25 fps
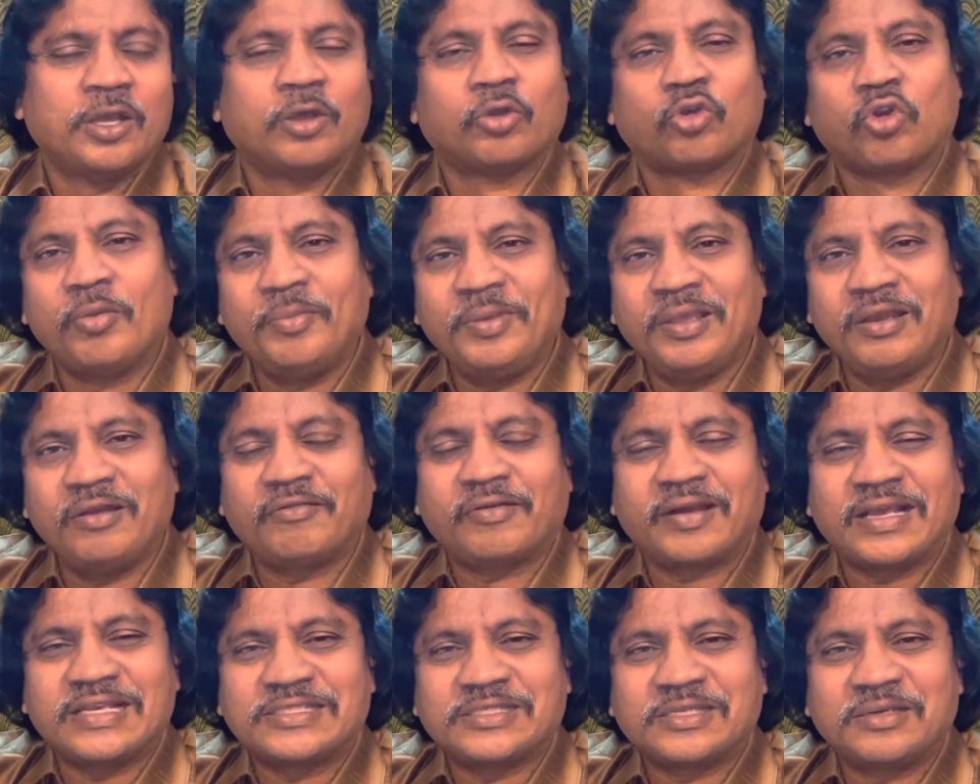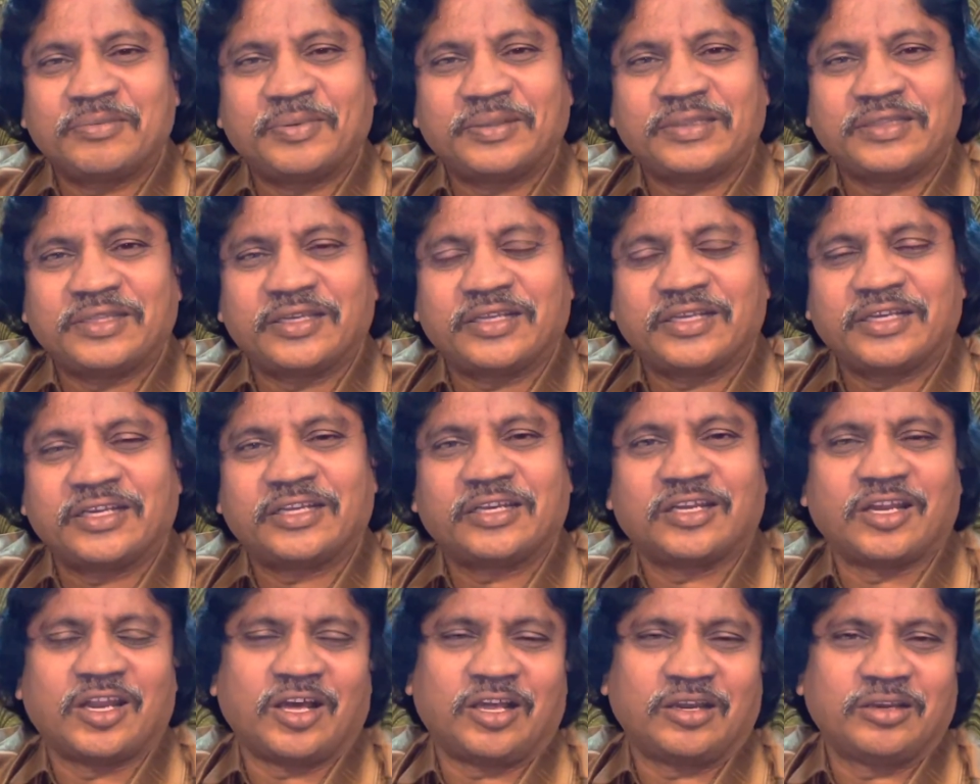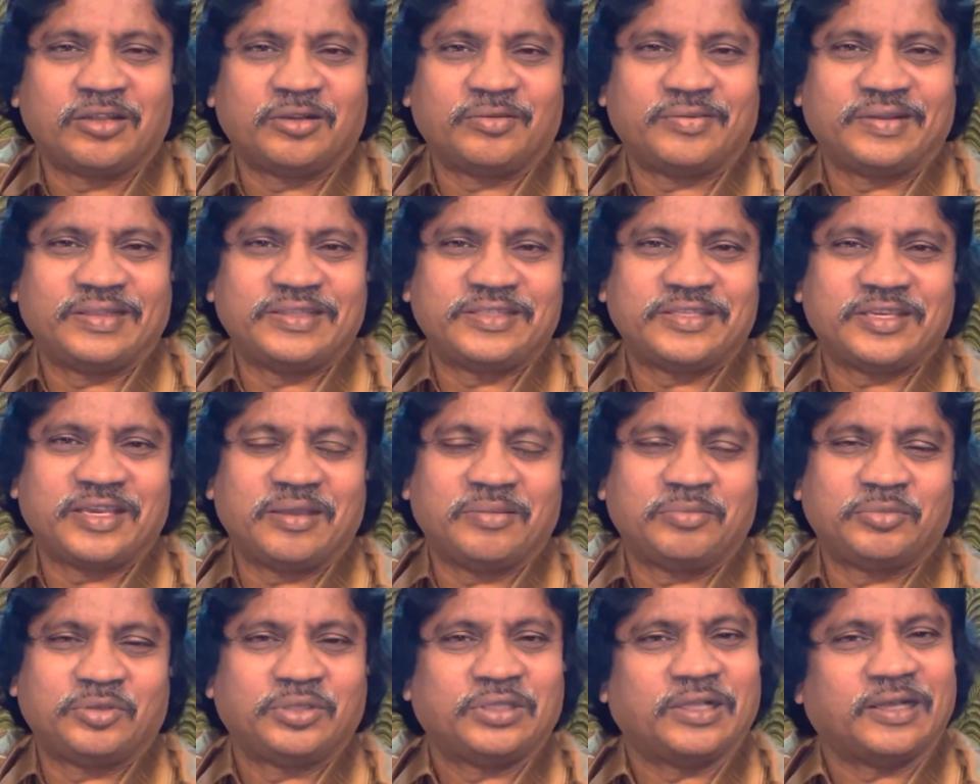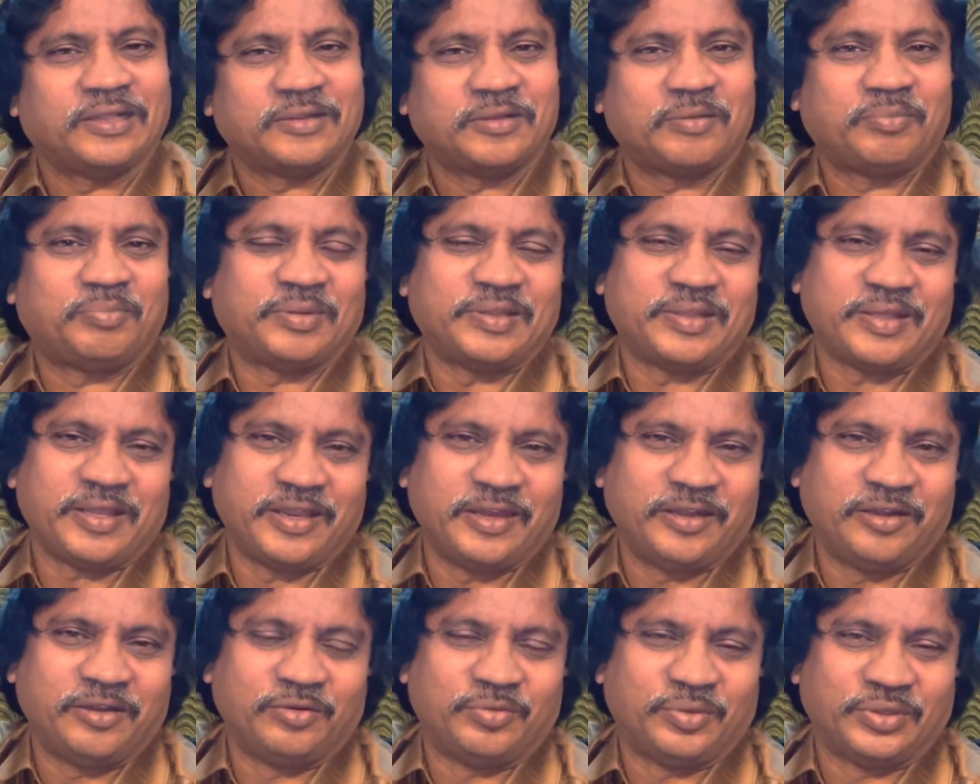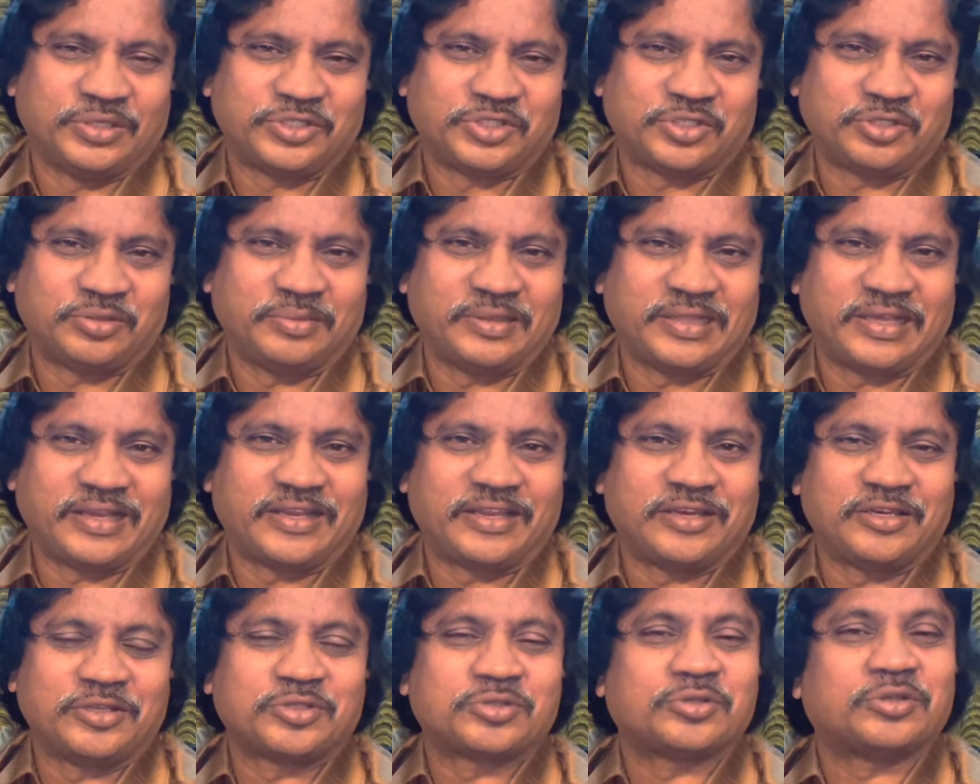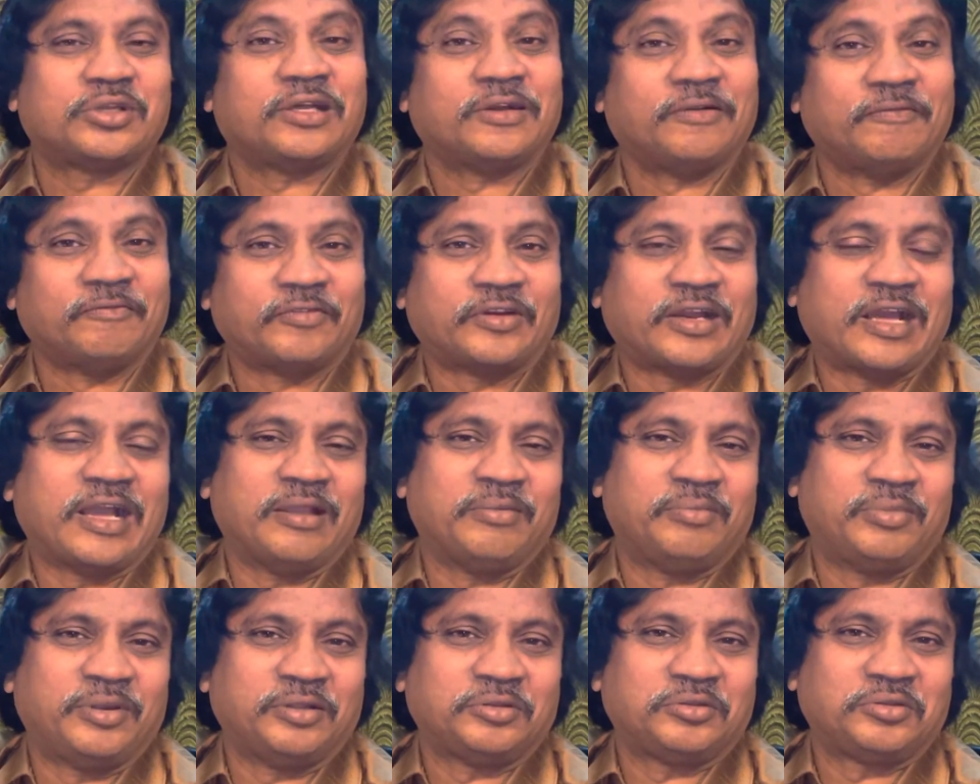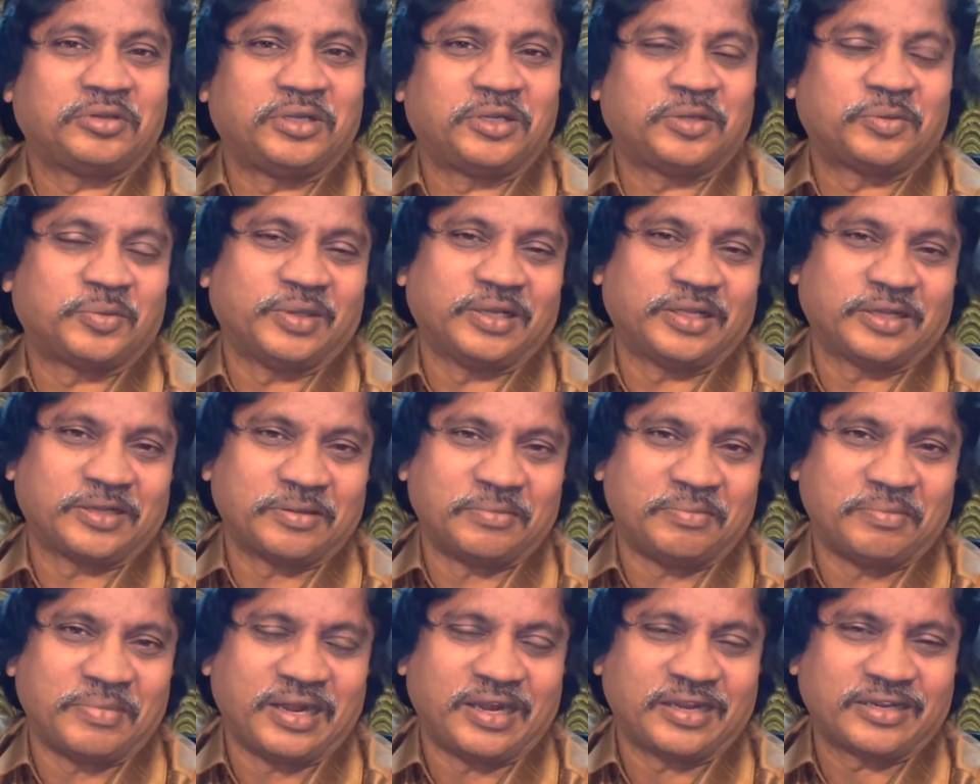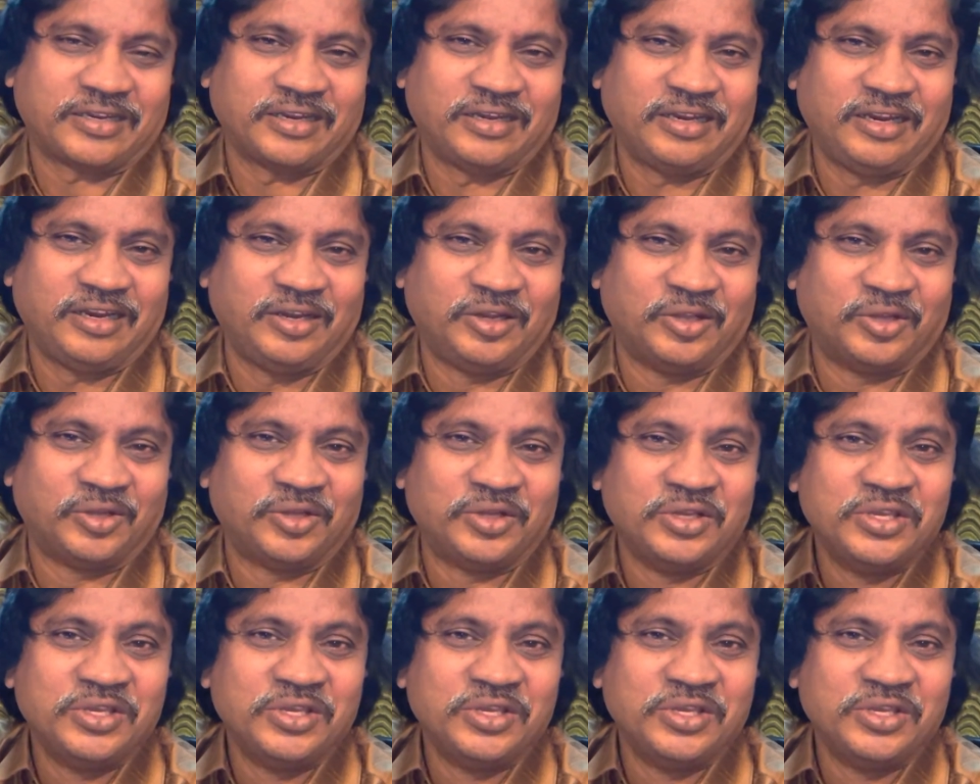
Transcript: రోమిలు రాసిన పత్రిక నాలుగవ అధ్యాయము దాదాపు పదిహేడవ వచనం దగ్గర నుంచి కూడా రాయబడుతున్నటువంటి ఒక మాటలలో